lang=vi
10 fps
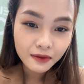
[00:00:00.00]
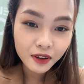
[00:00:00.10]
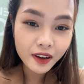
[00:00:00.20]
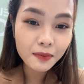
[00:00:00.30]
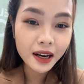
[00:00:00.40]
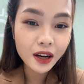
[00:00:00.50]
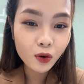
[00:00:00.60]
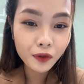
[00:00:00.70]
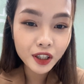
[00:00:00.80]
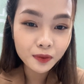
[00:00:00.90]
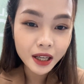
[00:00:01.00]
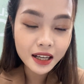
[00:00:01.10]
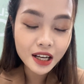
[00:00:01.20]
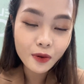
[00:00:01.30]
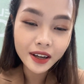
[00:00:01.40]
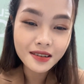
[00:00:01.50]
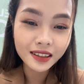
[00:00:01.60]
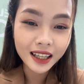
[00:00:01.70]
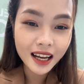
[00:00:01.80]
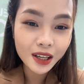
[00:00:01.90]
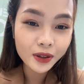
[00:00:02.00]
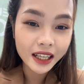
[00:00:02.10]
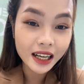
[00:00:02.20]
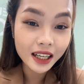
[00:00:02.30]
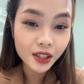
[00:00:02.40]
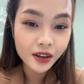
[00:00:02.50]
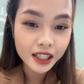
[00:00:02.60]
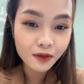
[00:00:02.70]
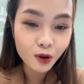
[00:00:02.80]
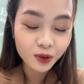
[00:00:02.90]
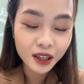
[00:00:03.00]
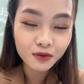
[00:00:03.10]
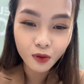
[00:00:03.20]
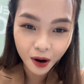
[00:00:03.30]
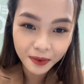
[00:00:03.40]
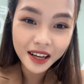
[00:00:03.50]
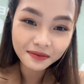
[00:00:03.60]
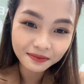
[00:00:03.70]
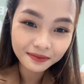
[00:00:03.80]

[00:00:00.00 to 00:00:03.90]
Vì vậy mà nếu quý vị chúng ta ra ngoài đường thì hãy lưu ý là chọn trang phục thật phù hợp nhé